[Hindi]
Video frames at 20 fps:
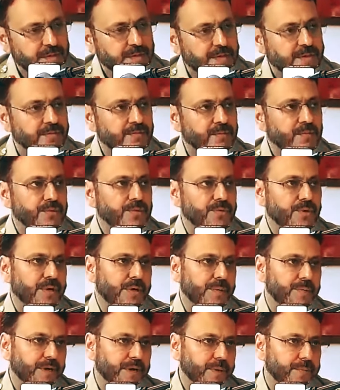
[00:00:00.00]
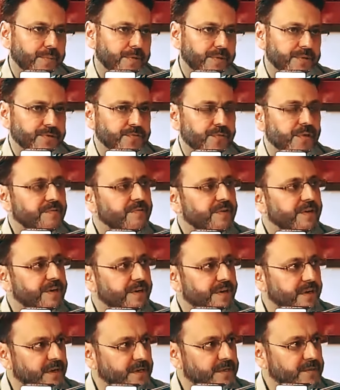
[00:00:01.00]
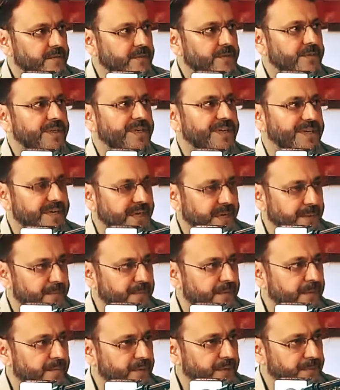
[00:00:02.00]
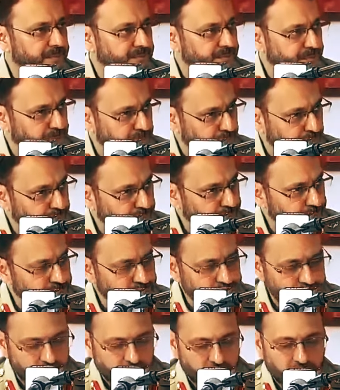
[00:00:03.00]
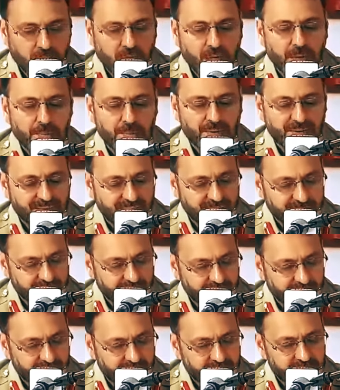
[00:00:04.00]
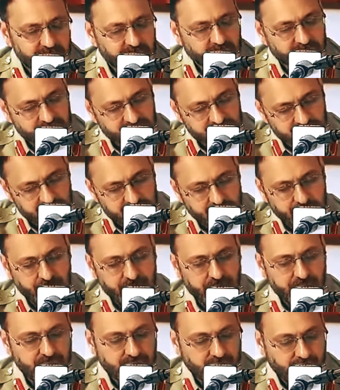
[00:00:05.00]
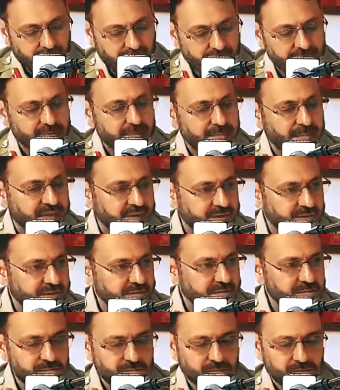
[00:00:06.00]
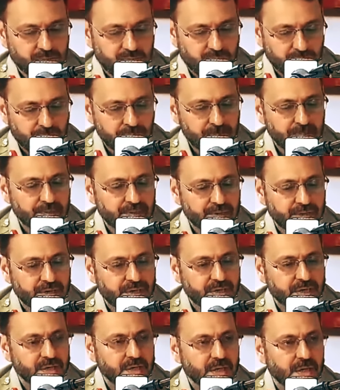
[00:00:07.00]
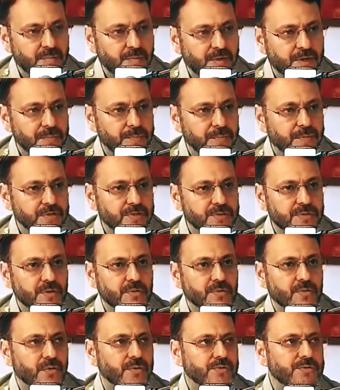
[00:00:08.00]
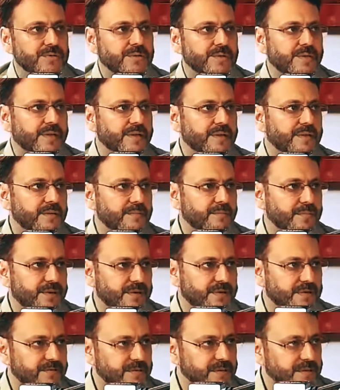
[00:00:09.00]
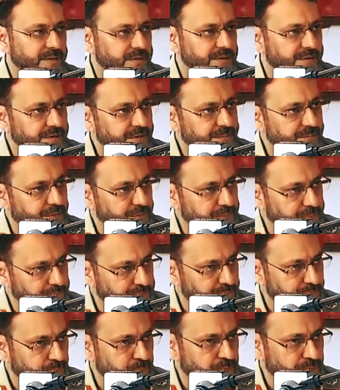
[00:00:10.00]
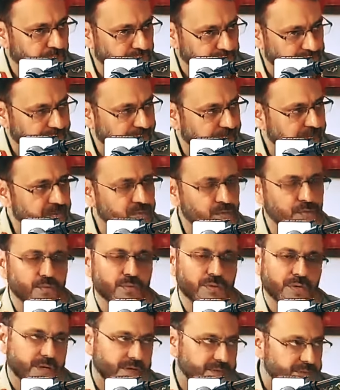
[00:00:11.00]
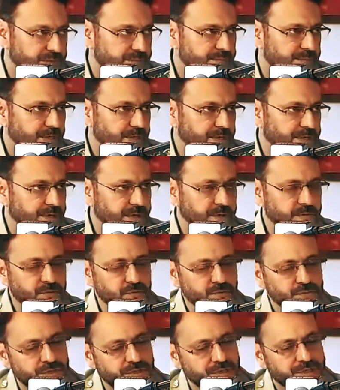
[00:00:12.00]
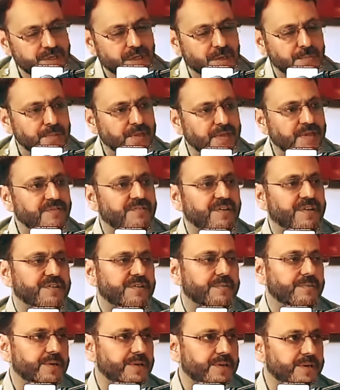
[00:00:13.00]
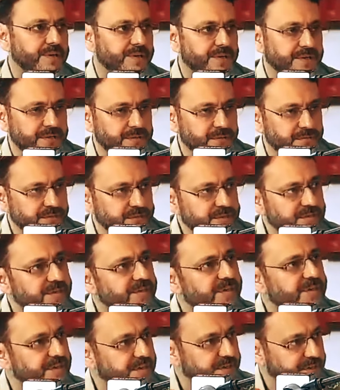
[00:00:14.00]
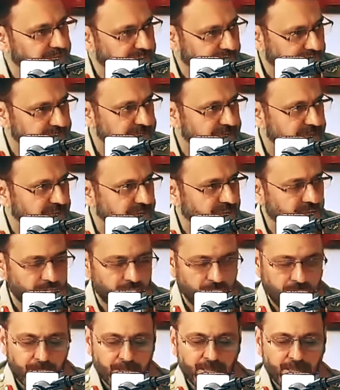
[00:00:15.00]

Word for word: कि वो जो है हमारे पास 1200 हंड्रेड आवर्स डे टाइम पे हमारे पास रिपोर्ट कर दें बट नेवर द लेस आई एस एस बी हैज़ अ मैकेनिज़्म हमें पता है कि हमारे पास अक्रॉस दी लेंथ एंड ब्रेथ ऑफ द कंट्री हमारे पास लोग आते हैं दूर दराज से भी आते हैं तो उनके लिए हमने एक फ्लेक्सिबिलिटी रखी होती है थर्टीन हंड्रेड आवर्स तक